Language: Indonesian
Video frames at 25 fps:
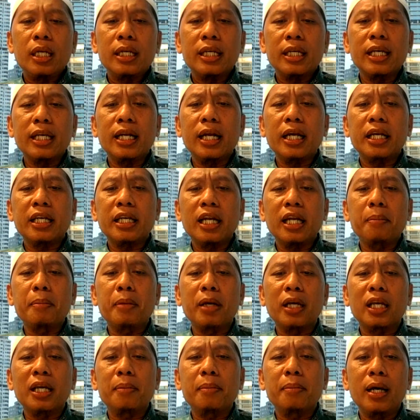Kira-kira
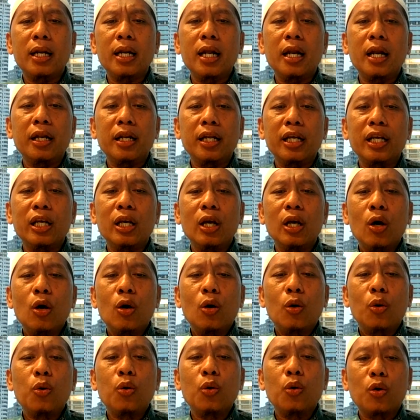bagaimana nih
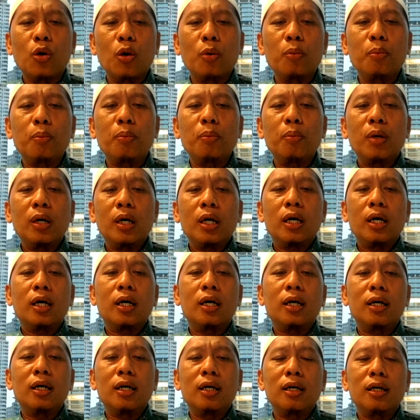hukum
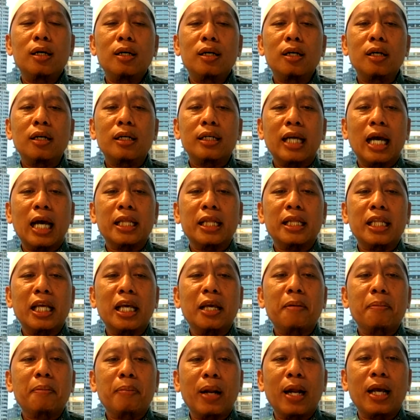uh,
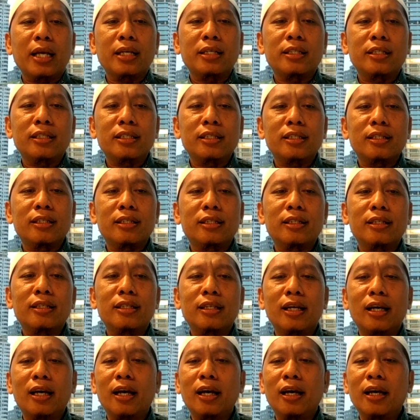cutting price
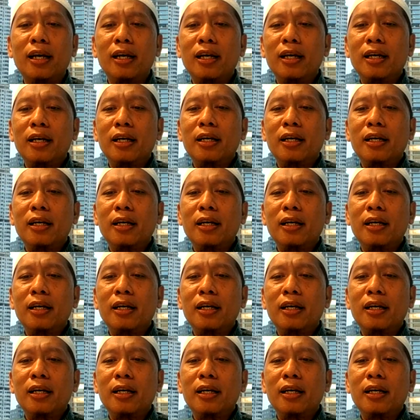ya?